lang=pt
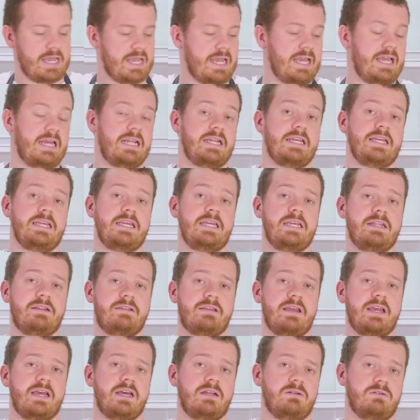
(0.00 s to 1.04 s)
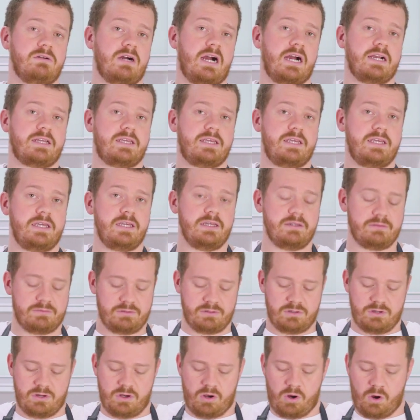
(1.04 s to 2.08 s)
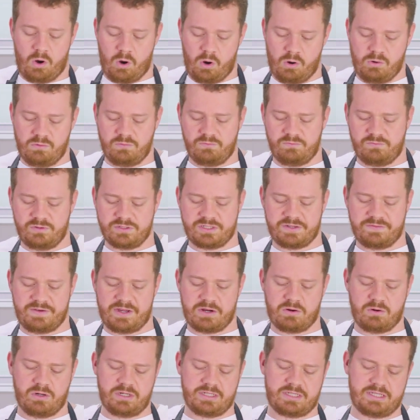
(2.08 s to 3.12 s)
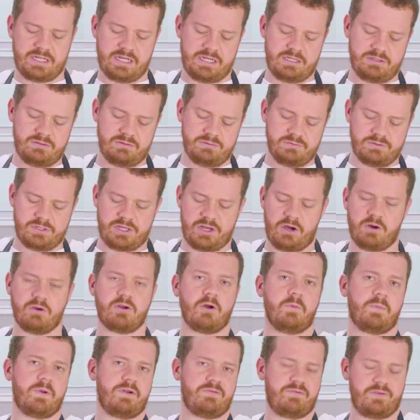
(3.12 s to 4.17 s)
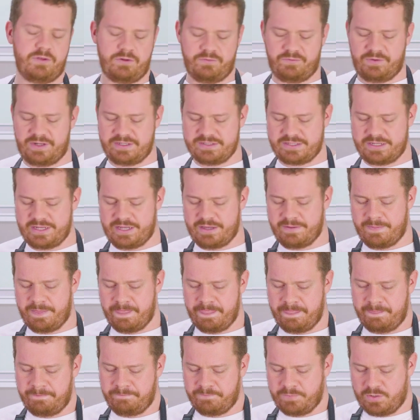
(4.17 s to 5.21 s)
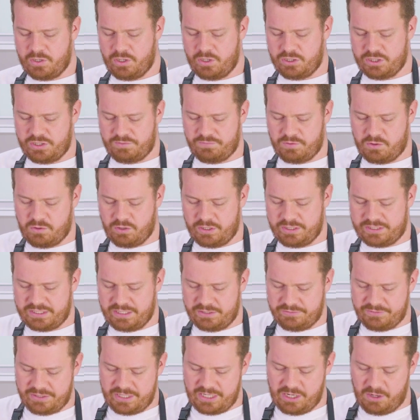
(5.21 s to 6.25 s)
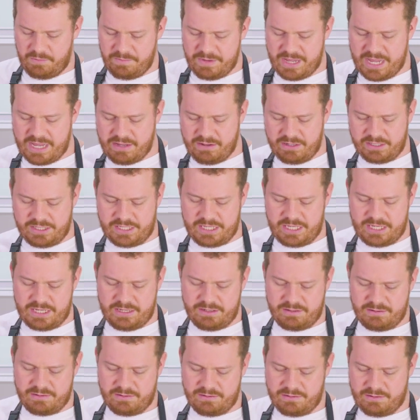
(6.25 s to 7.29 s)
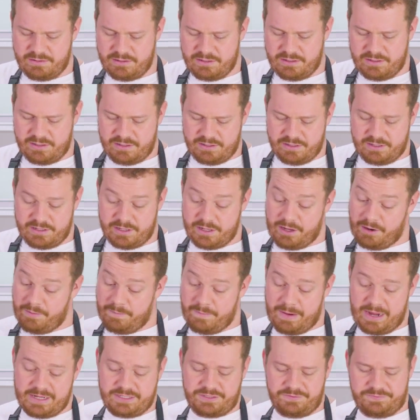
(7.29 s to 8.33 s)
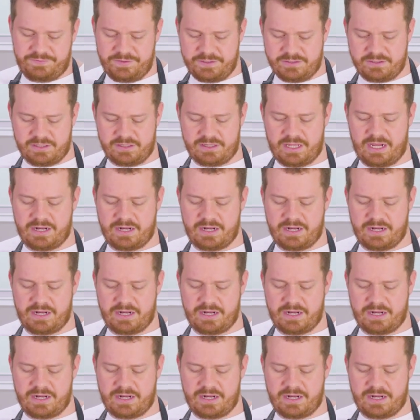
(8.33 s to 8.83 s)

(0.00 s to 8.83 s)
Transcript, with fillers: ele inteiro aqui, ou você vai cortando, que é o que eu prefiro fazer. Eu já vou cortando ele ao meio aqui, que é o mais difícil que